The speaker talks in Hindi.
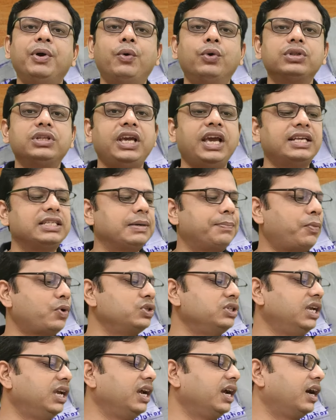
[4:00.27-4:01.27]
किताबें होती हैं सपोज
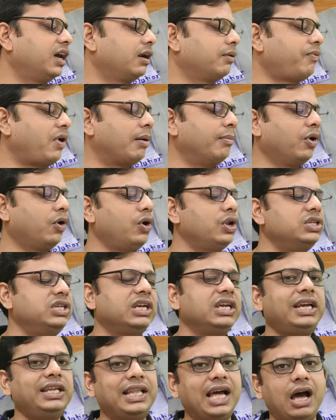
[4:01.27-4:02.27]
ये अगर फार्माकोलॉजी
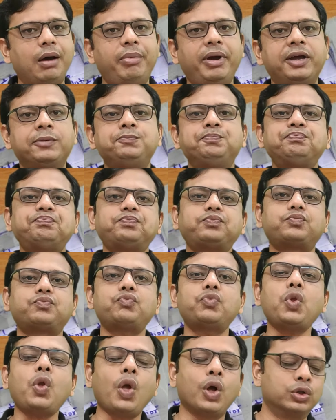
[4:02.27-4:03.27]
की किताब है
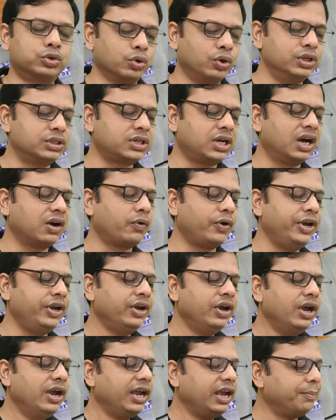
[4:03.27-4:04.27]
तो इसका कोई
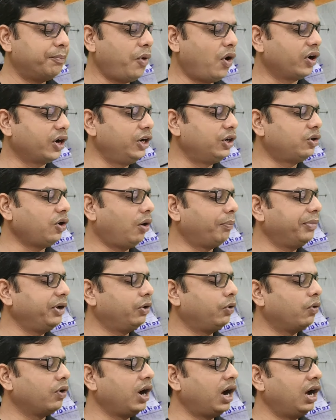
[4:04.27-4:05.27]
इंपॉर्टेंट
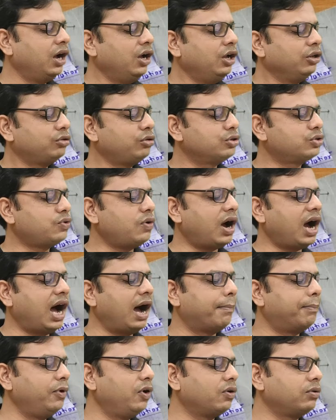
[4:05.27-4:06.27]
टॉपिक होगा तो उसको
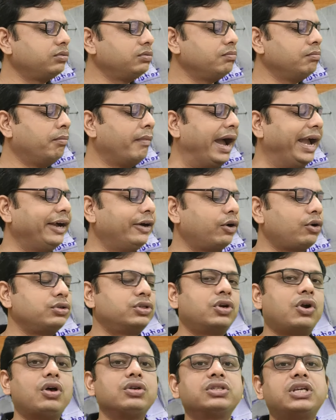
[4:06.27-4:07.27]
आप लोग
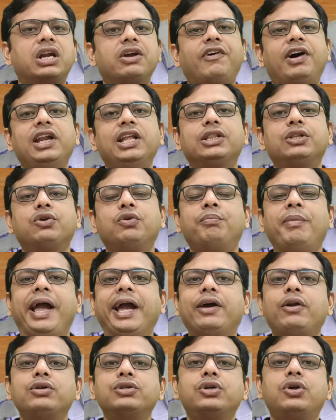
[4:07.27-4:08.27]
माइक्रोजीरोक्स करवा लेते हो
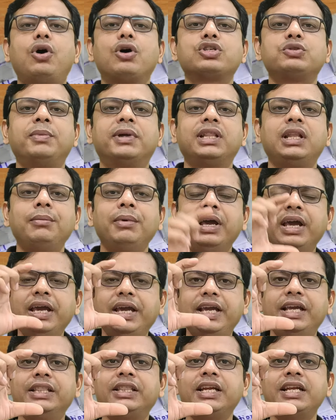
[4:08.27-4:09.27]
माइक्रोजीरोक्स मतलब
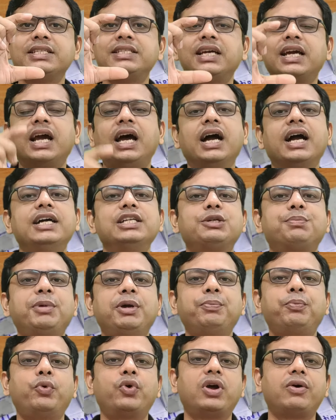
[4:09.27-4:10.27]
इतने से कागज पे
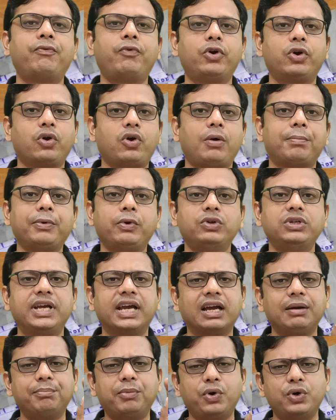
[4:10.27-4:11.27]
पूरा फोटोकॉपी हो
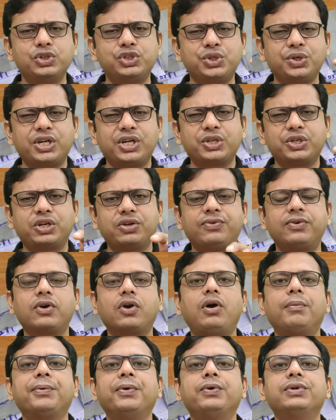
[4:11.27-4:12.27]
जाएगा बहुत छोटा छोटा
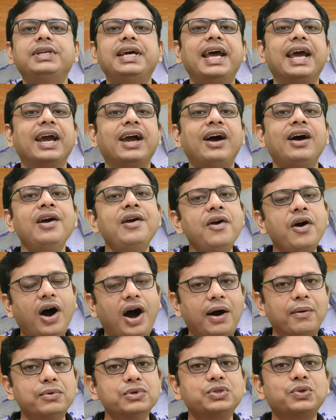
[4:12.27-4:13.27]
फोटोकॉपी हो जाएगा
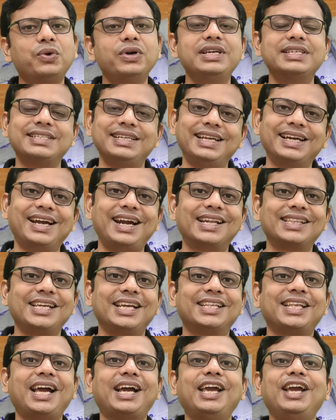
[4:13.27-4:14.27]
आप उसको इसलिए करते
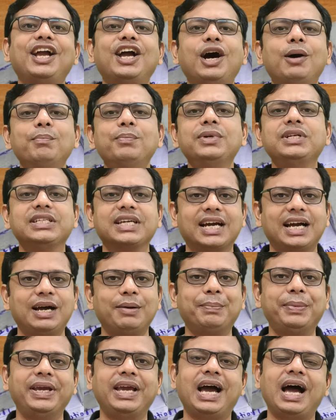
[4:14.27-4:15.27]
हैं ताकि कम जगह
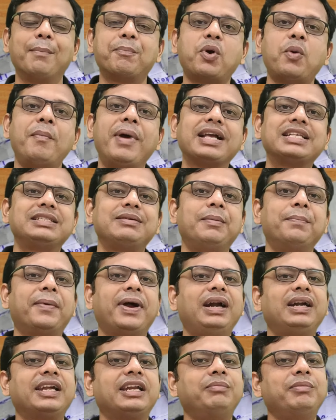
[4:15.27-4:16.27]
पे आपको मैक्सिमम
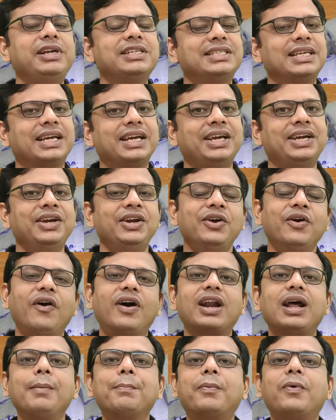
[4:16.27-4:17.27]
कंटेंट मिल सके
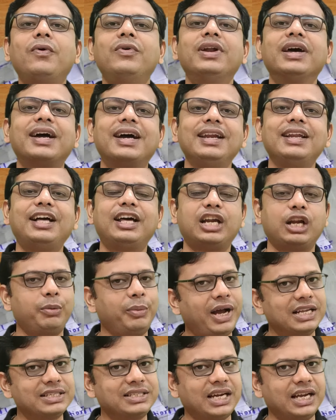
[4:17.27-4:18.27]
और आपको नकल करने
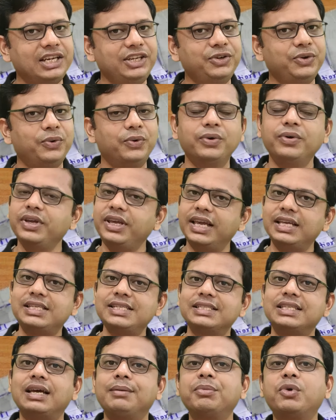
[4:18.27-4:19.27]
में आसानी हो ये
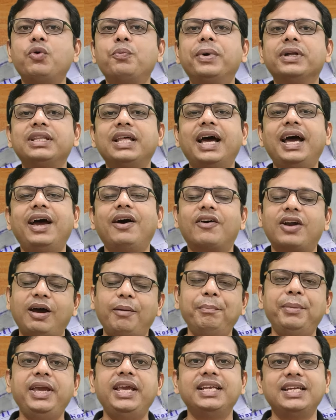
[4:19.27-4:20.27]
चीजें हमको पता है और आप
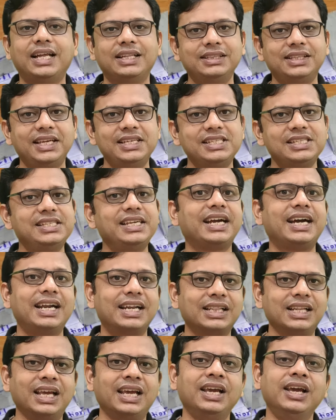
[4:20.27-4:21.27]
भी जानते हैं चीजें
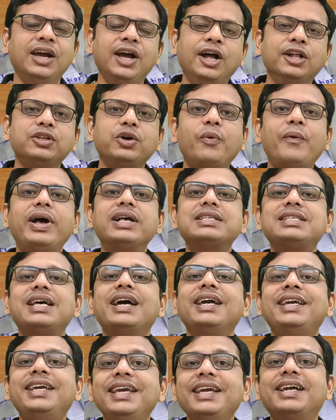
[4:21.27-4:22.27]
करते हैं तो वैसा
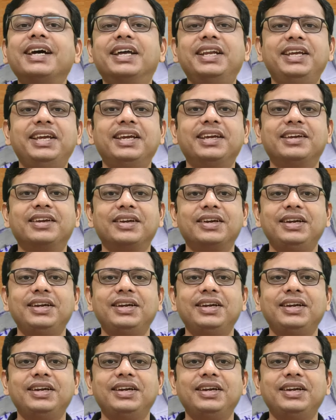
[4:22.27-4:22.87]
ही करिए